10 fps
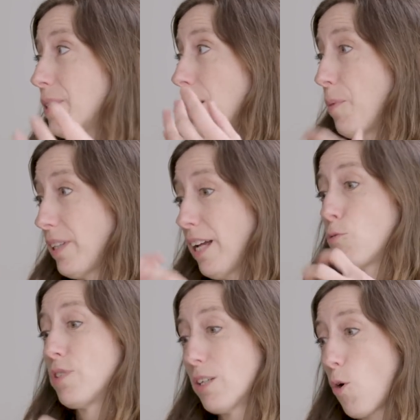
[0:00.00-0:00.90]
c'est peut-être
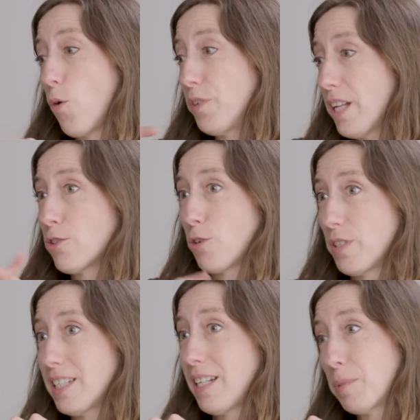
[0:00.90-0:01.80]
aussi qu'on vit dans un
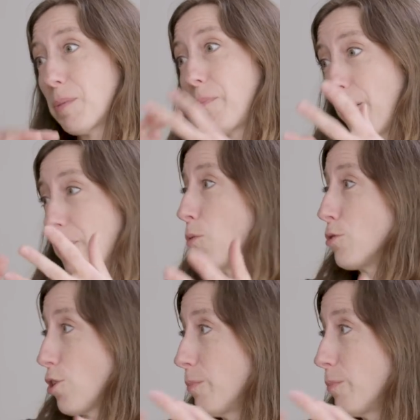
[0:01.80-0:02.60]
système qui permet aux